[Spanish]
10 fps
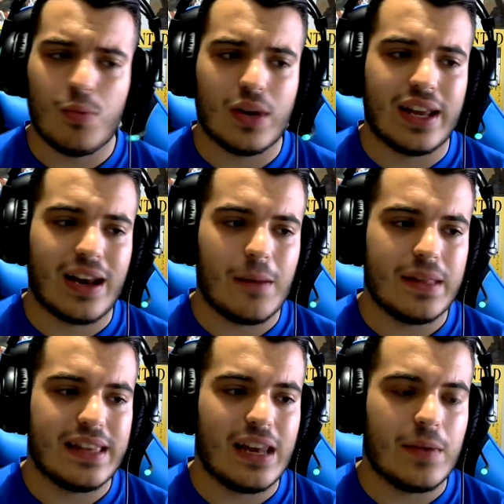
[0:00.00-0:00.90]
Porque
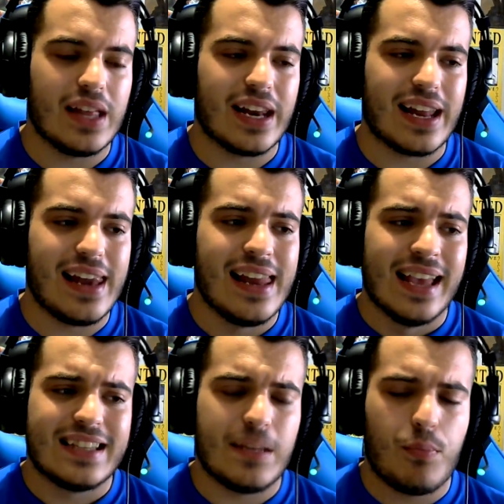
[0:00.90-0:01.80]
realmente en la vida real
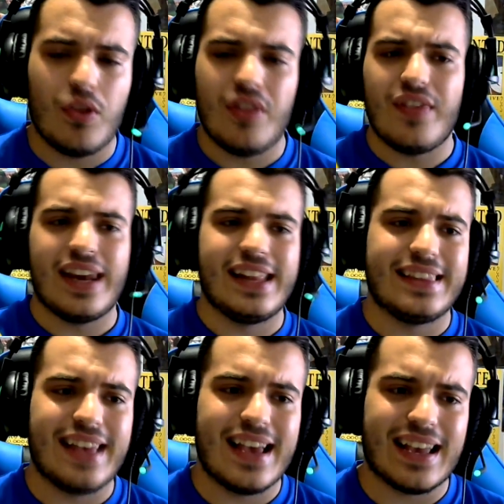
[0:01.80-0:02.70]
se pueden dar el
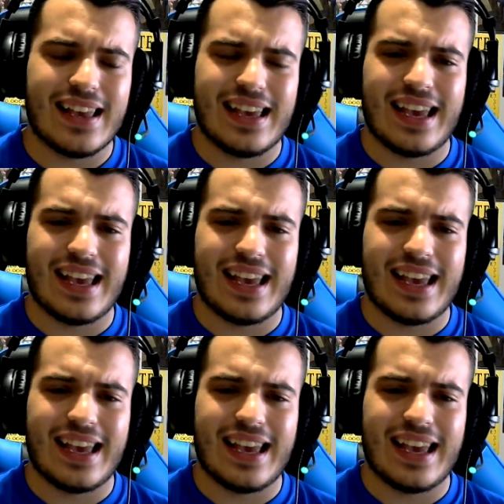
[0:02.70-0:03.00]
tag eh,